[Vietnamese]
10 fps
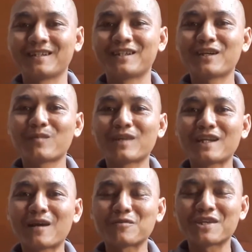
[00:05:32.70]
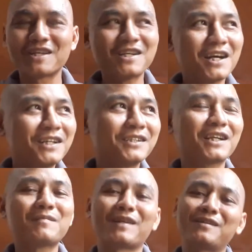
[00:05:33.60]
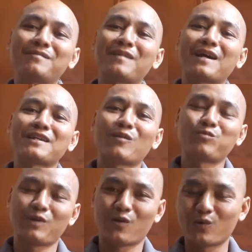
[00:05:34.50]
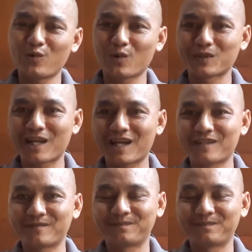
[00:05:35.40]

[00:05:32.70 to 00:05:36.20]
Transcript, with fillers: chứ không thể nào chỉ hết được cái bệnh mà giọng nồi của con ta